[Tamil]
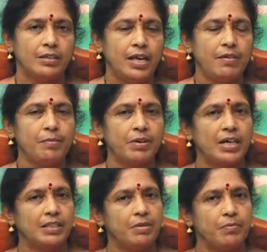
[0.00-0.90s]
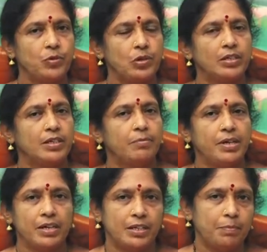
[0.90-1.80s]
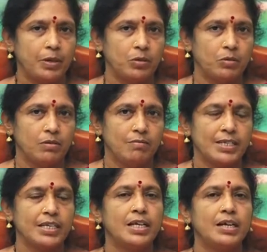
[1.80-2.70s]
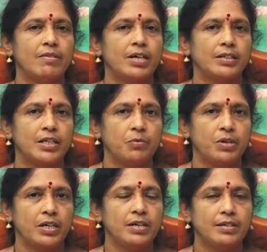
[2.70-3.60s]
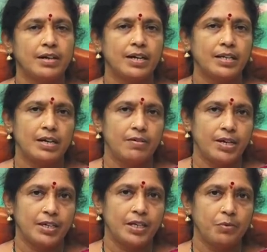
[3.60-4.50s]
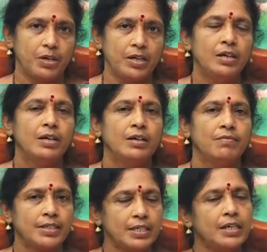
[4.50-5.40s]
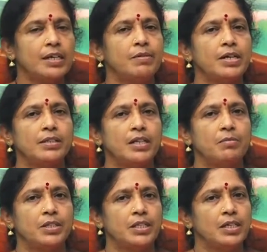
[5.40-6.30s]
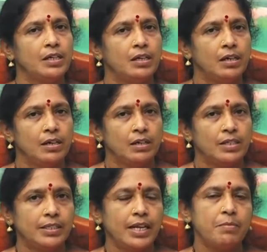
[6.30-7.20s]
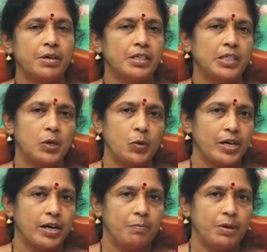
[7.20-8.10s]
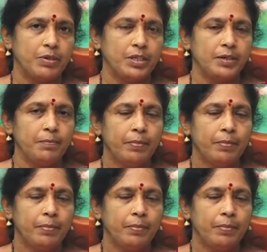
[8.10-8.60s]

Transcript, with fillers: தேவி மகாத்மியம் சொல்கிறது அப்படின்றத பார்த்தோம் வசந்த நவராத்திரி ஒன்று சாரதா நவராத்திரி ஒன்று வசந்த நவராத்திரி வந்து சித்திரை மாதத்தில் கொண்டாடப்படுவது